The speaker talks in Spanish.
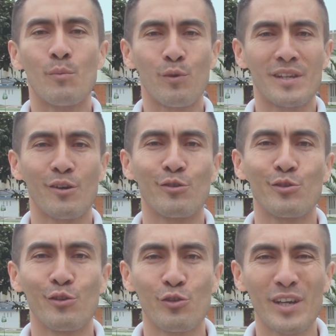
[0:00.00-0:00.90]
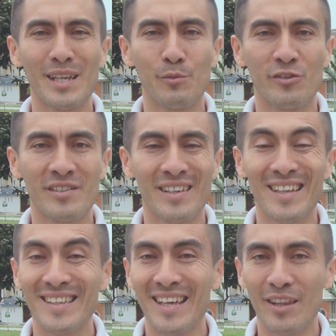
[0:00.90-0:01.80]
Buen día con todos, soy Guillermo Ciesa
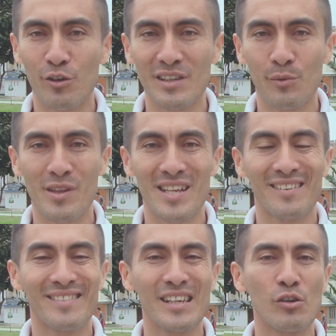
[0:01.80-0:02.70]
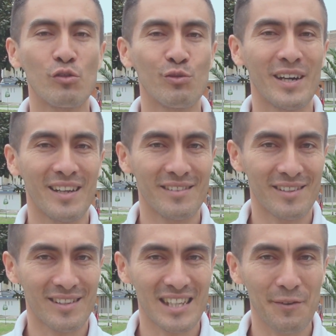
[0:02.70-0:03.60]
y el día de hoy te voy a dar 5
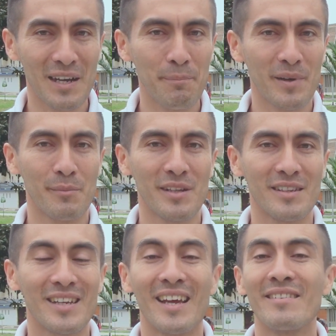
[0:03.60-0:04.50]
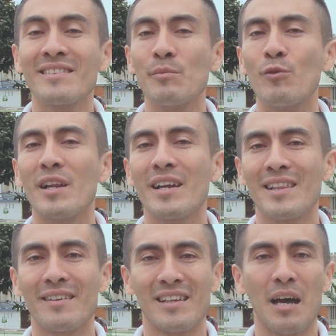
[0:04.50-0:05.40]
sugerencias que te van a permitir estimular
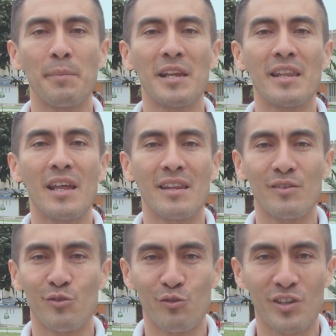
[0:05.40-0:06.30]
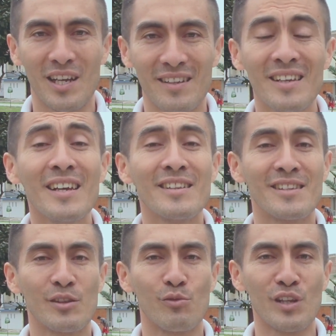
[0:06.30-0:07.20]
las habilidades sociales
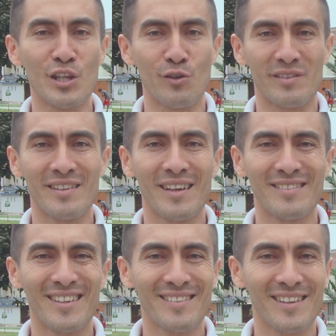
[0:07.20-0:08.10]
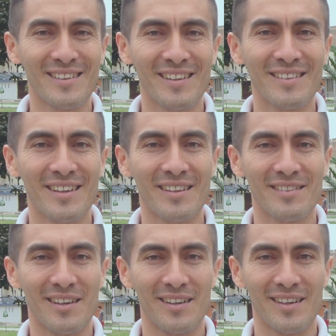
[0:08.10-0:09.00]
de tu niño. Así que si es que te
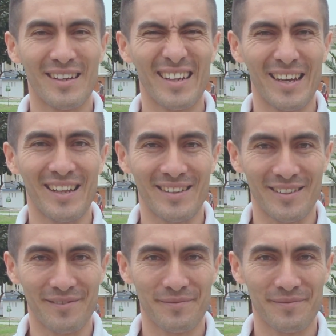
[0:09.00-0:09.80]
interesa, quédate.